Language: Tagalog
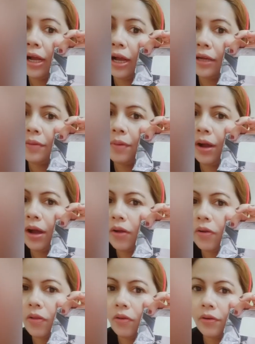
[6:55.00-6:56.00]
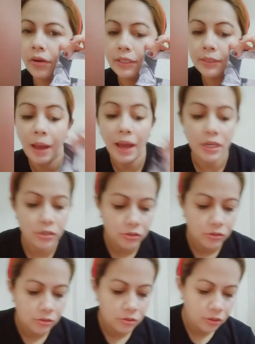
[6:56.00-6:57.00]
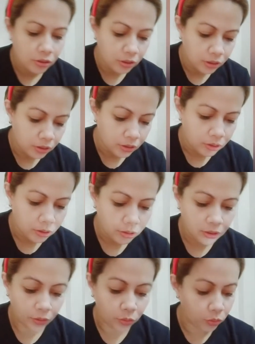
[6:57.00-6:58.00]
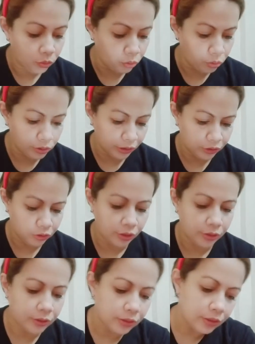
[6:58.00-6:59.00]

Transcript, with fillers: ang aking mga colores. Ay! Ginagawa mo! na siya.